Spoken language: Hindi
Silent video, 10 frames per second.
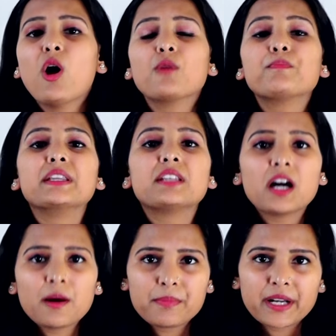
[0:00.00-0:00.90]
और 15
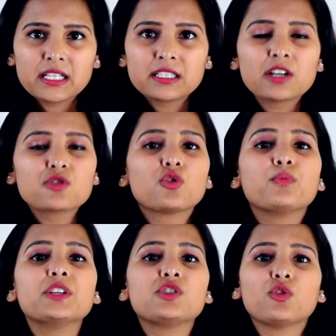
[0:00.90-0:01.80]
अप्रैल तक जो
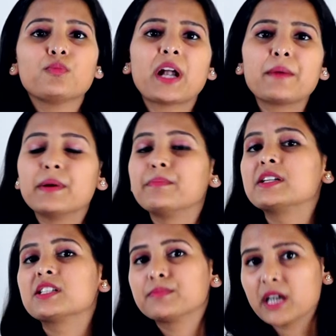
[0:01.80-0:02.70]
भी जियो प्राइम
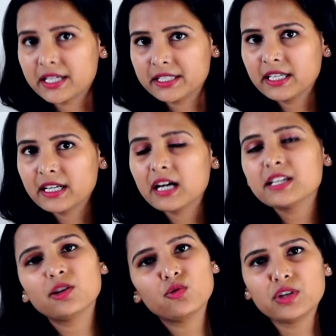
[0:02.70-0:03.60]
मेंबरशिप खरीदेगा
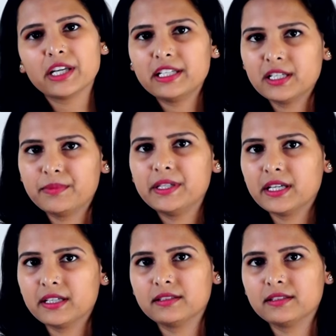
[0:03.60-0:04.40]
ये उनके लिए भी है